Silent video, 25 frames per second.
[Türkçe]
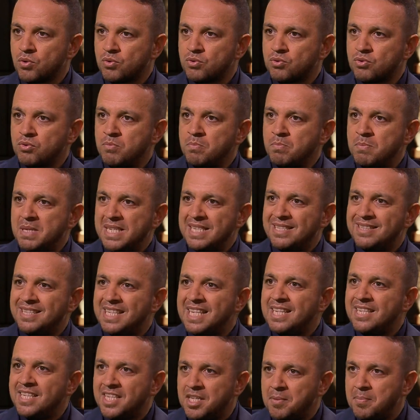da olsun bir
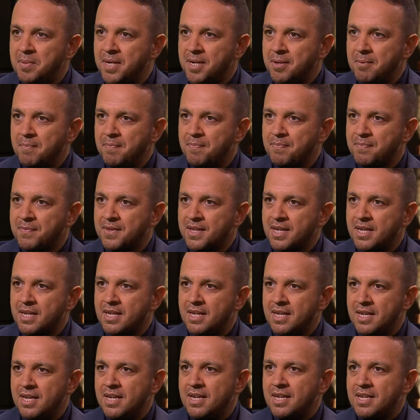dil gibi.
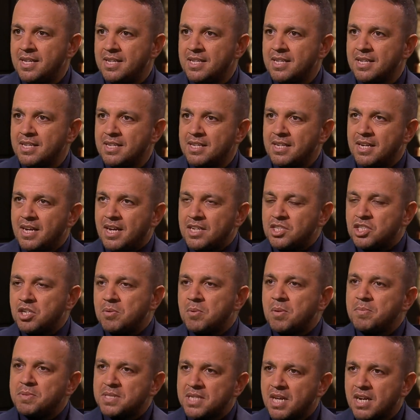
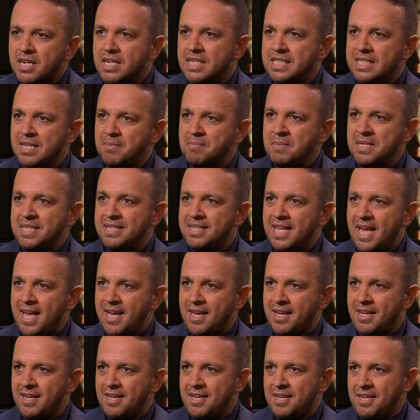Acaba biz
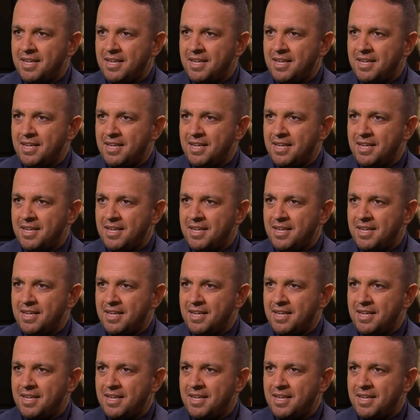akademide